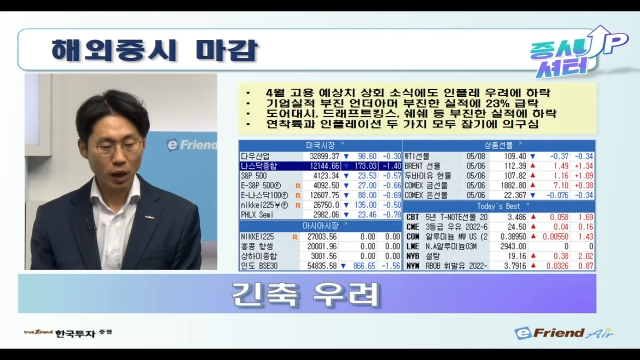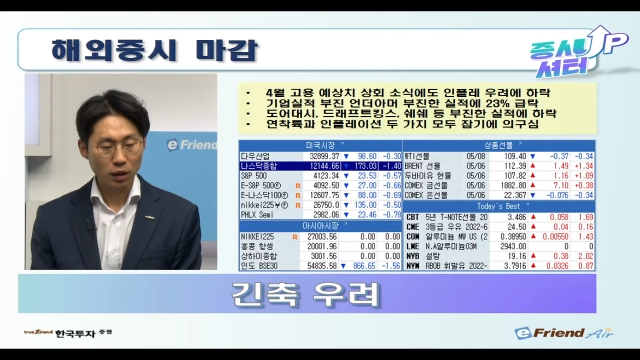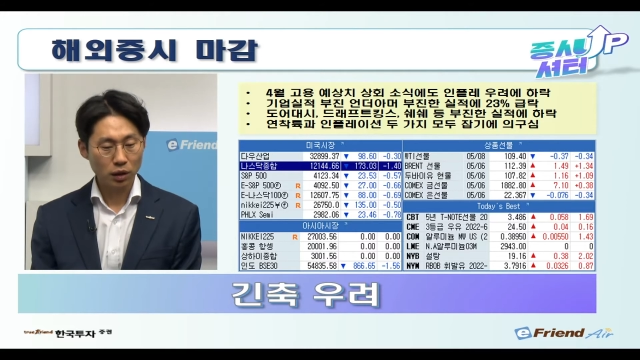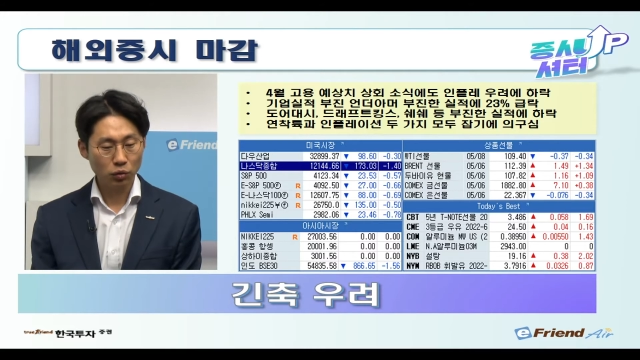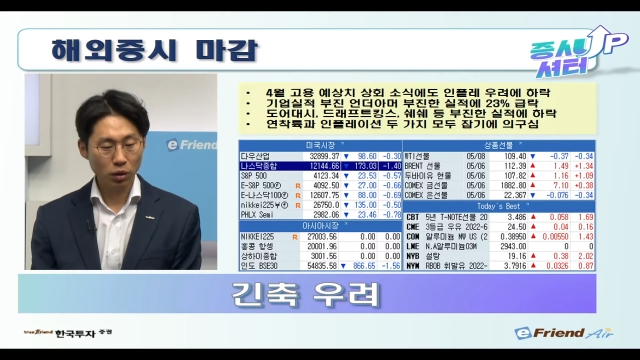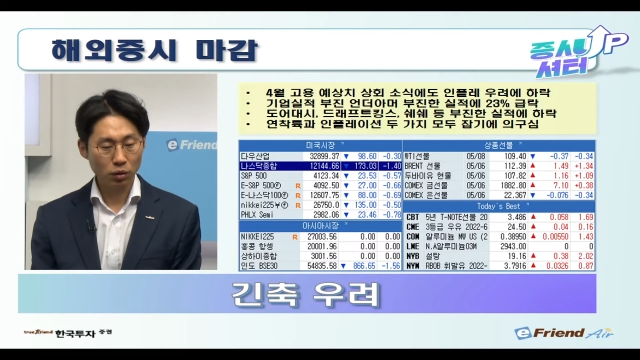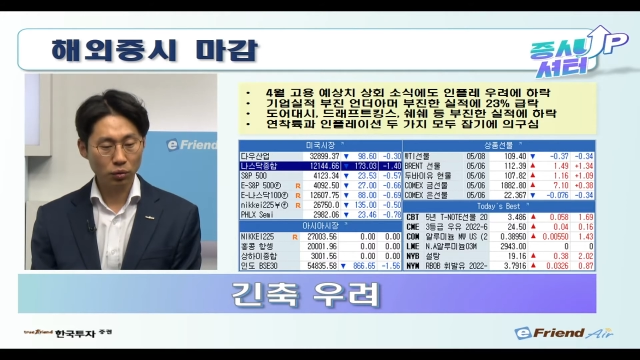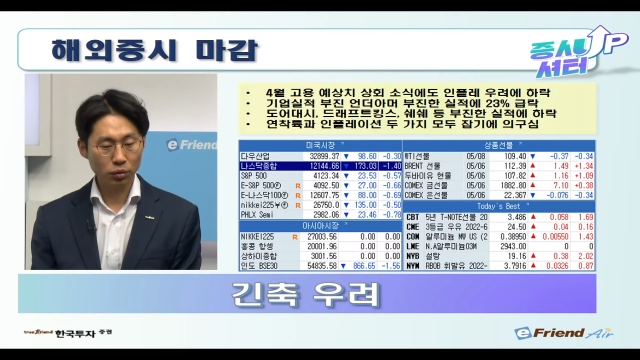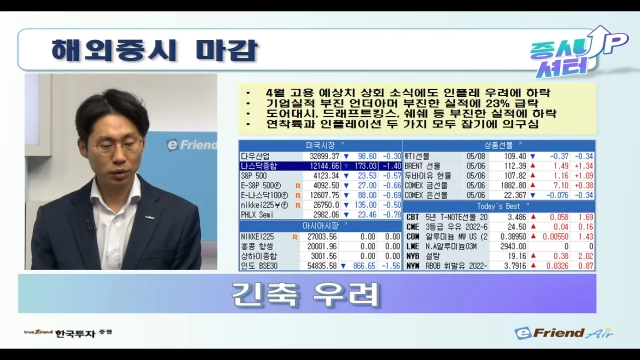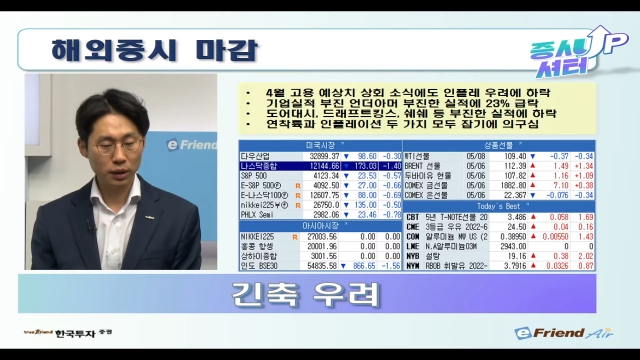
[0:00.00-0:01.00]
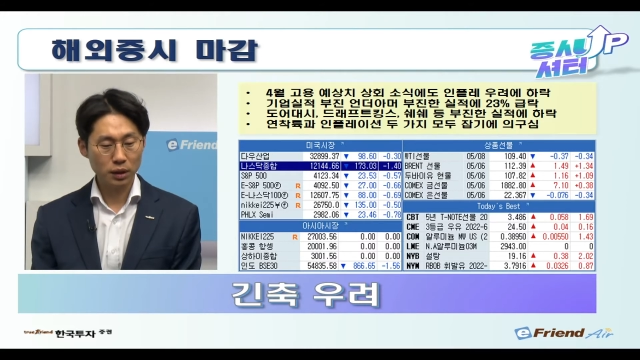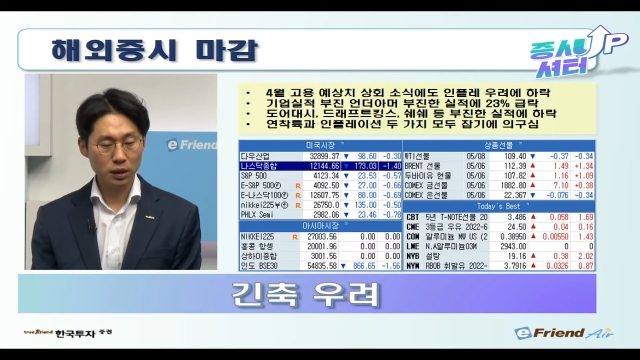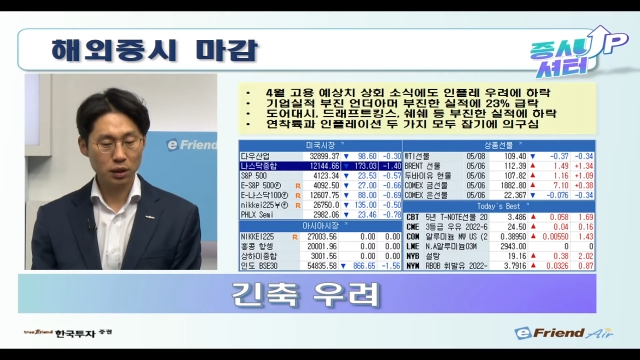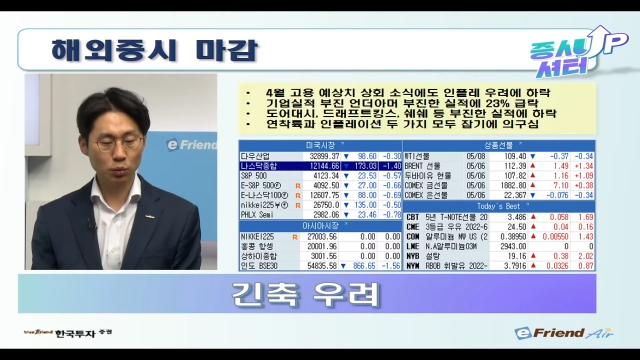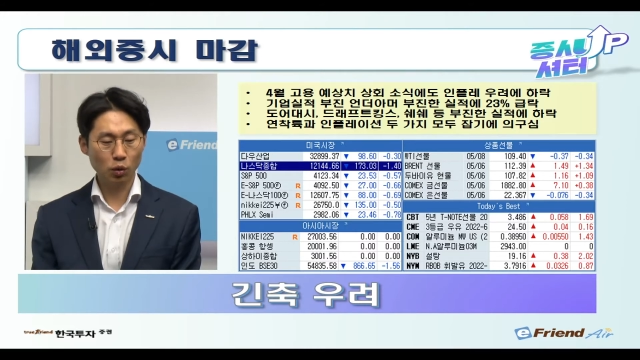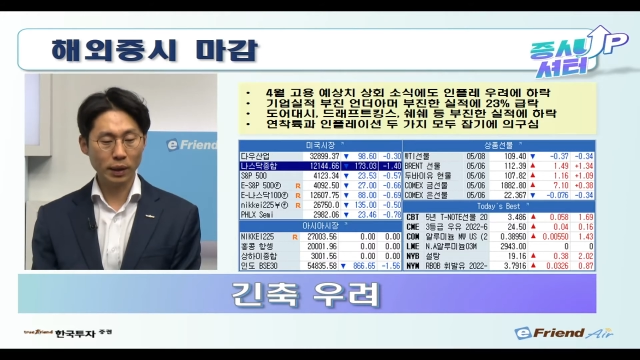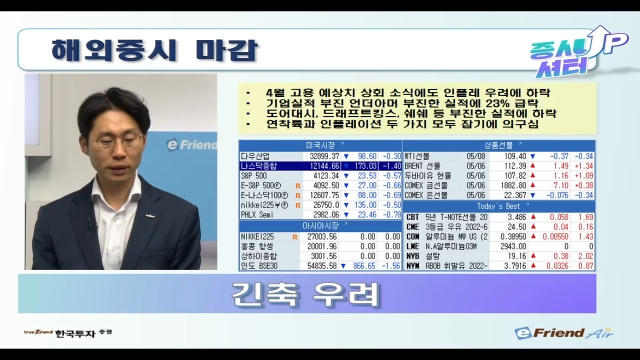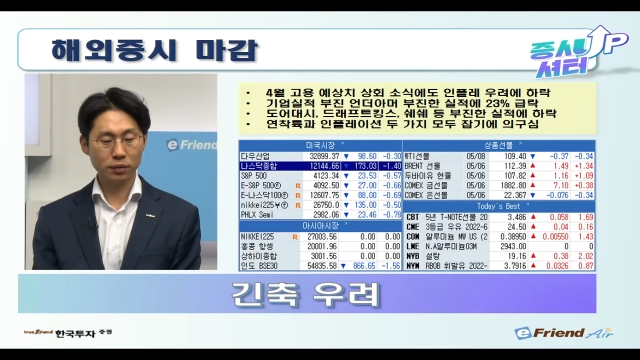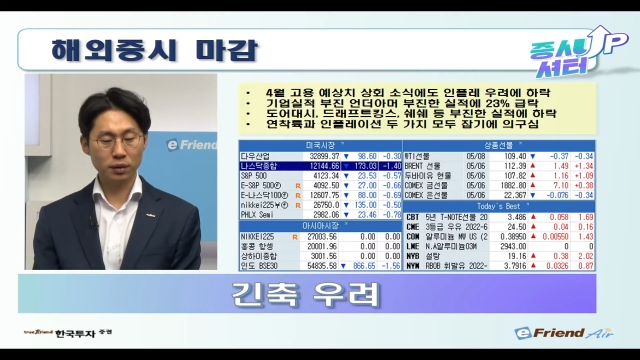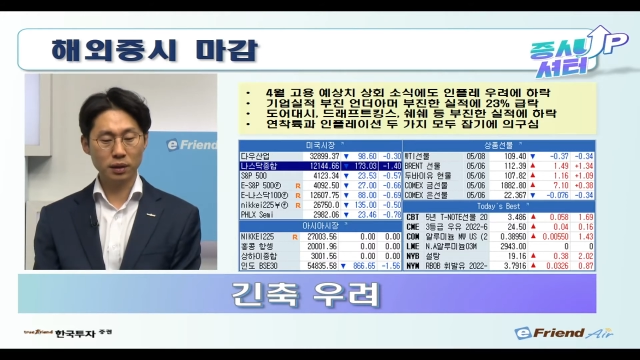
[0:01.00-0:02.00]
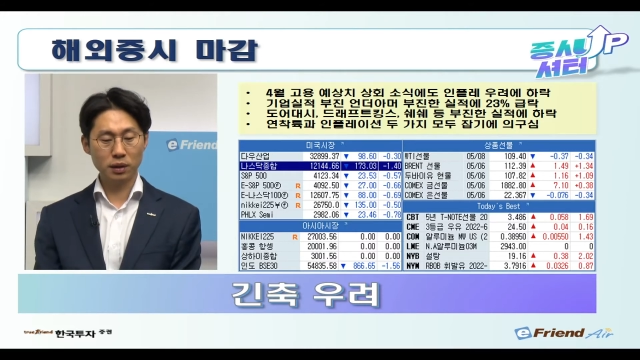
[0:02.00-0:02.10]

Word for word: 2월 고용이 75만에서